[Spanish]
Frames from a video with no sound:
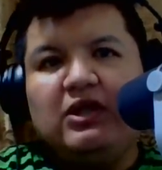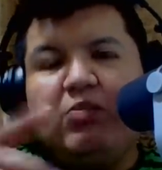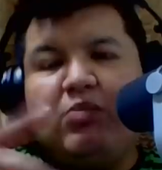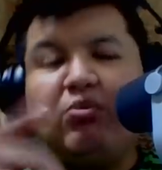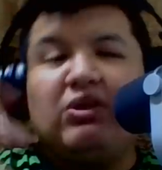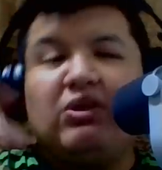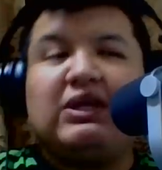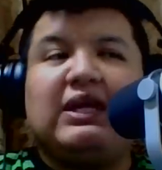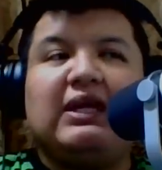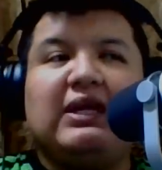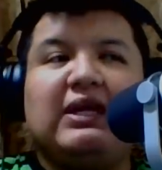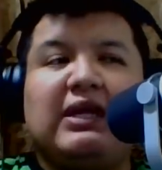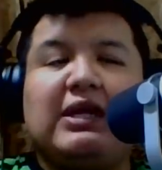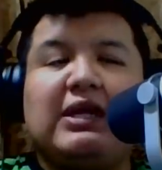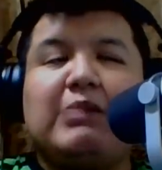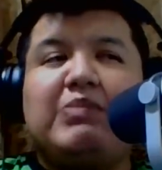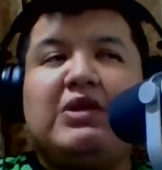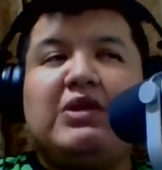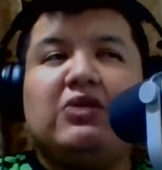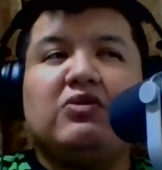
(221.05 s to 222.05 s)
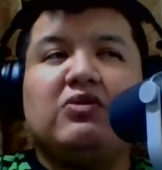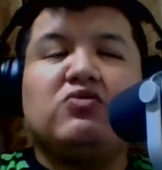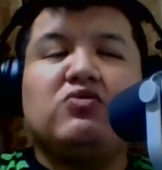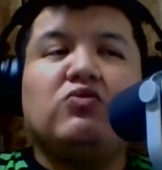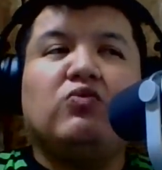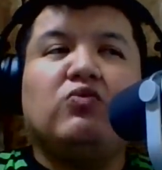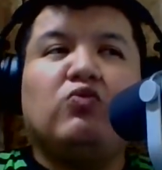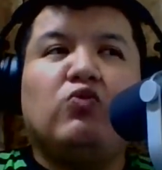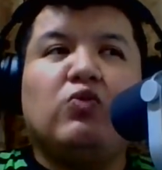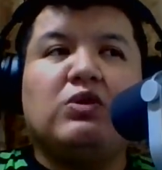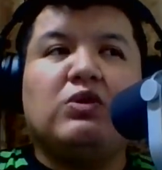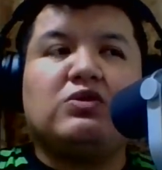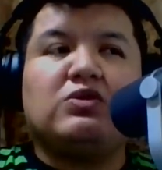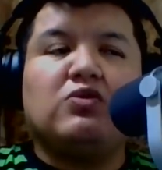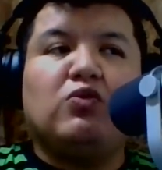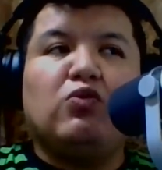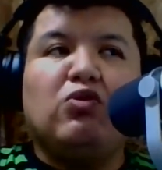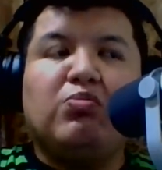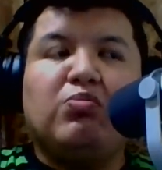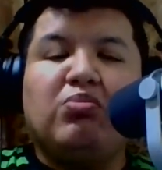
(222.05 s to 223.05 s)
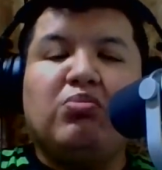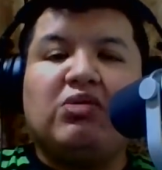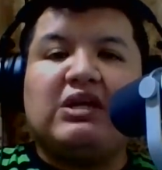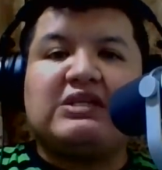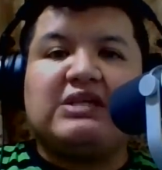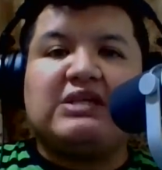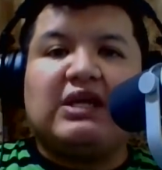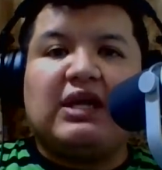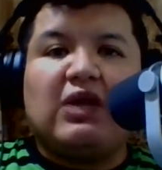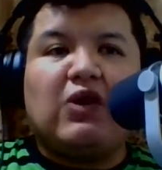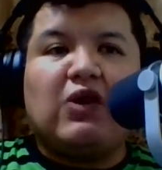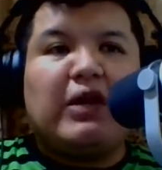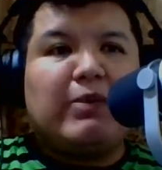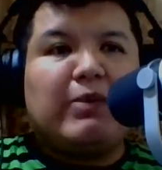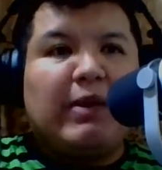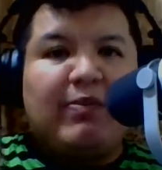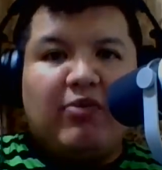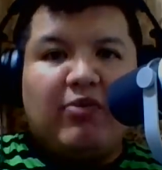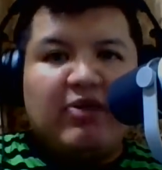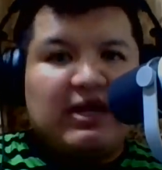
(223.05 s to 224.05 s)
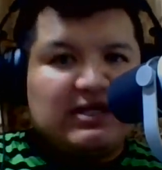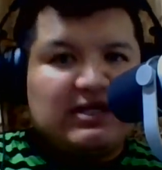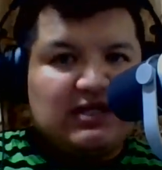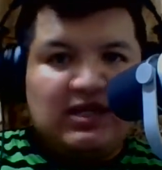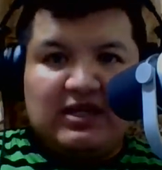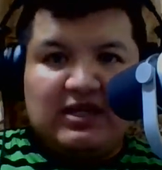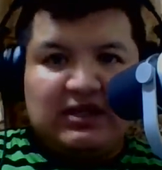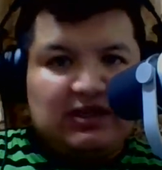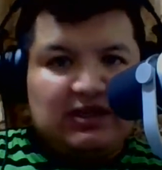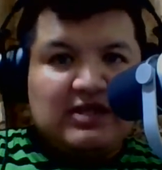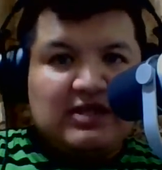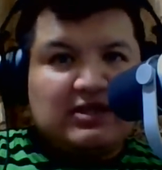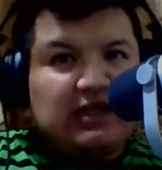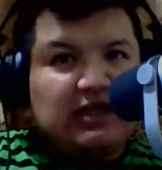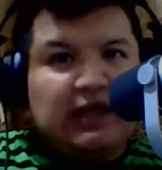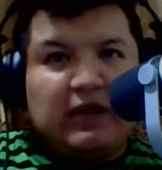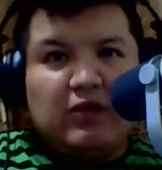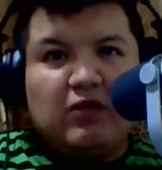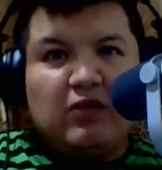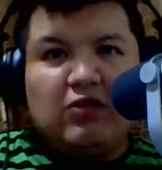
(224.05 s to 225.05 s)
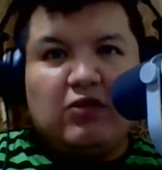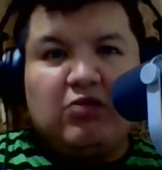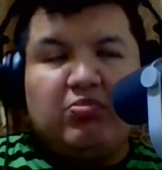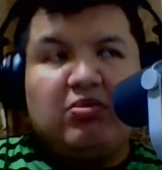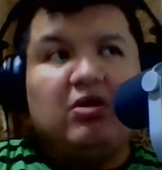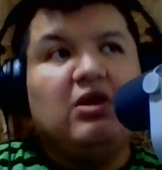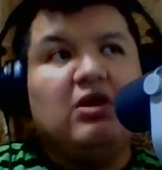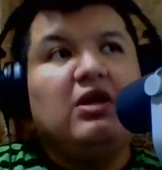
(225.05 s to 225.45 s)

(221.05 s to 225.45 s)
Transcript: Porque, repito, es un, es un grupo que se creó al vapor, así, de, tienes que crear un grupo